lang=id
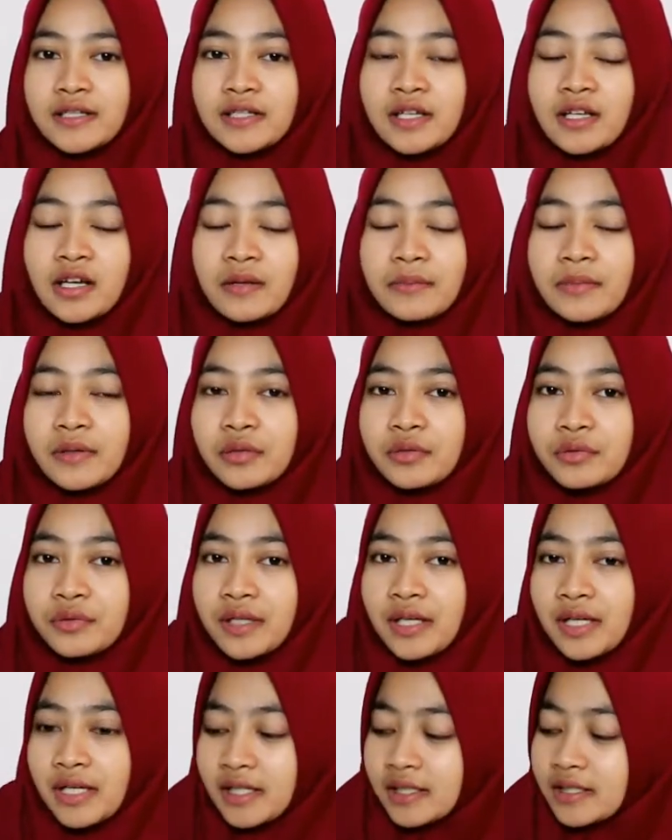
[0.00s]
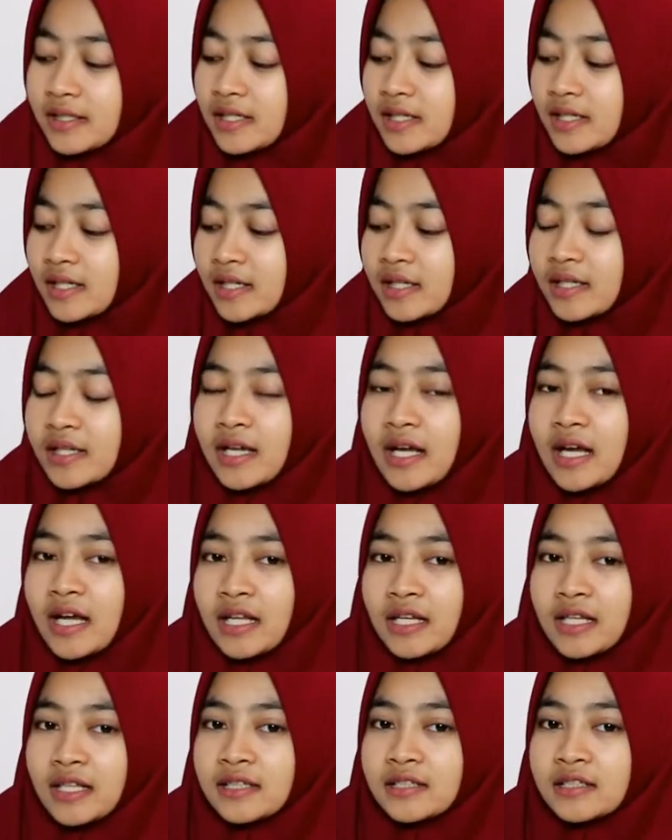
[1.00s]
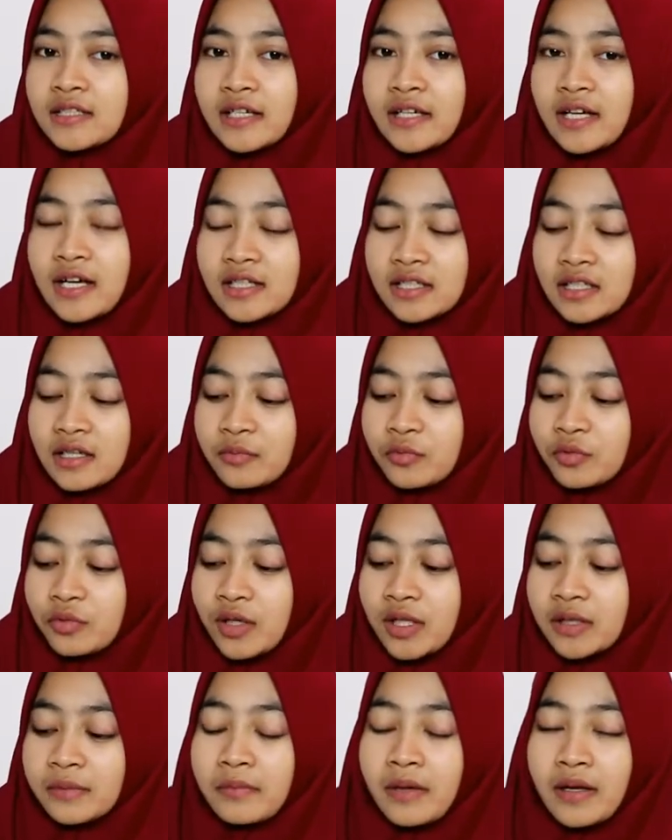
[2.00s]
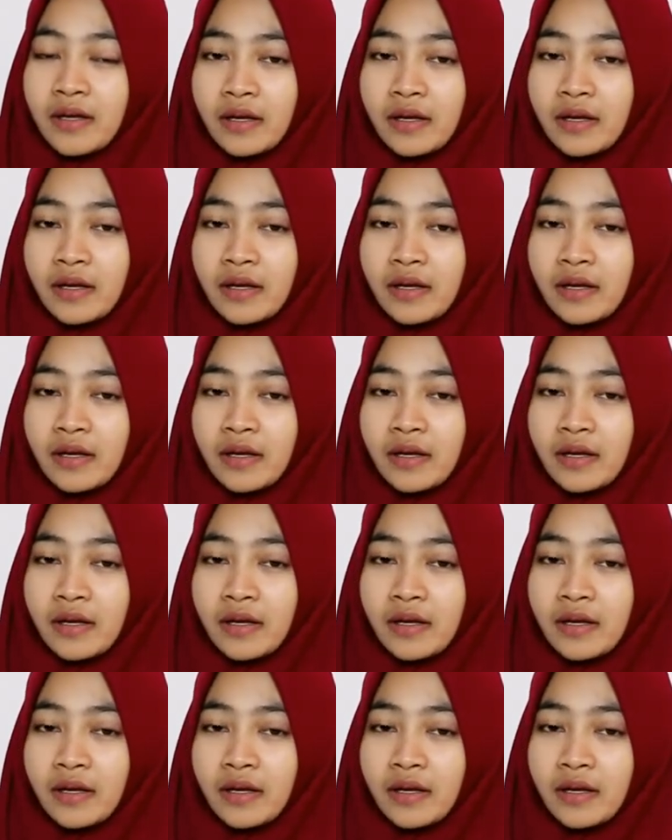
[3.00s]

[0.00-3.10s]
cara penggunaan dari alat cek asam urat